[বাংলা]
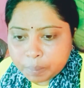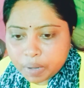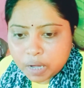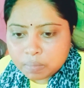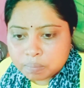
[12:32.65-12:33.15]

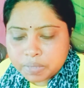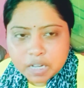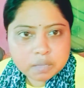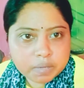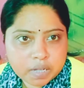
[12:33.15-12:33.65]
বা
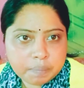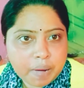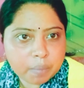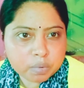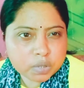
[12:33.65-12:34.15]
বিকালবেলায়
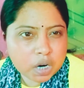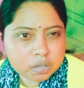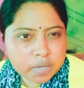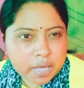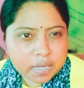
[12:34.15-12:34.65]
পাবো
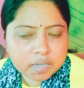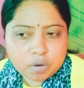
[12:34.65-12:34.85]
কারণ এই